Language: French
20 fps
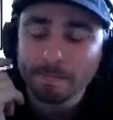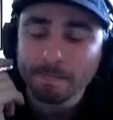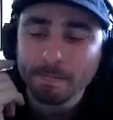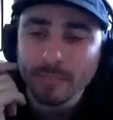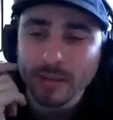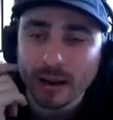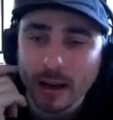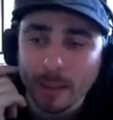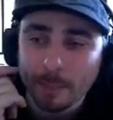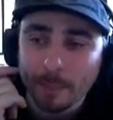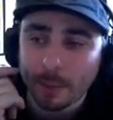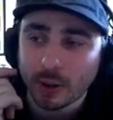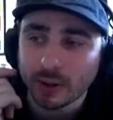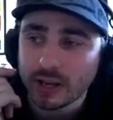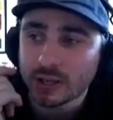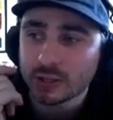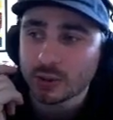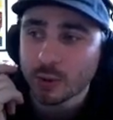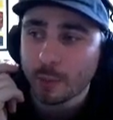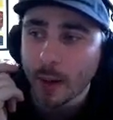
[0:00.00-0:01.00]
La
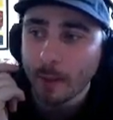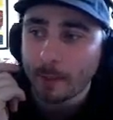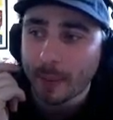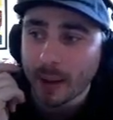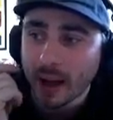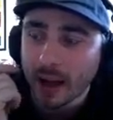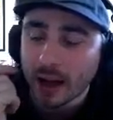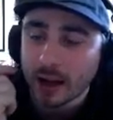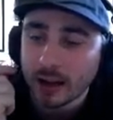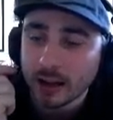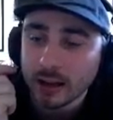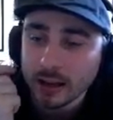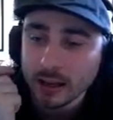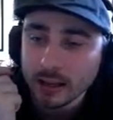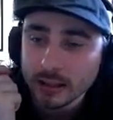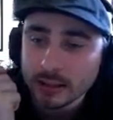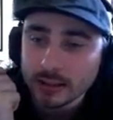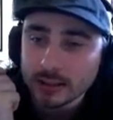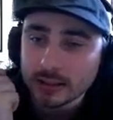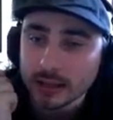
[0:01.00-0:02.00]
pendaison papa,
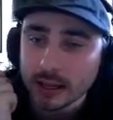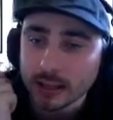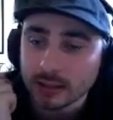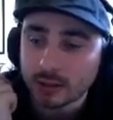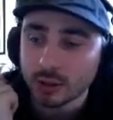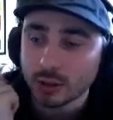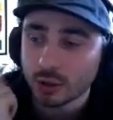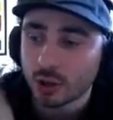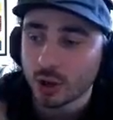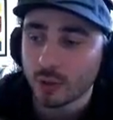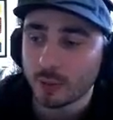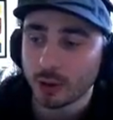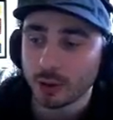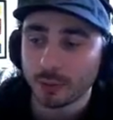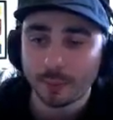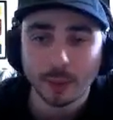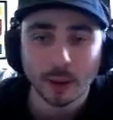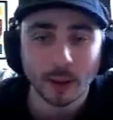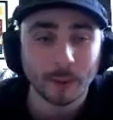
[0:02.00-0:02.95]
ça ne se commande pas.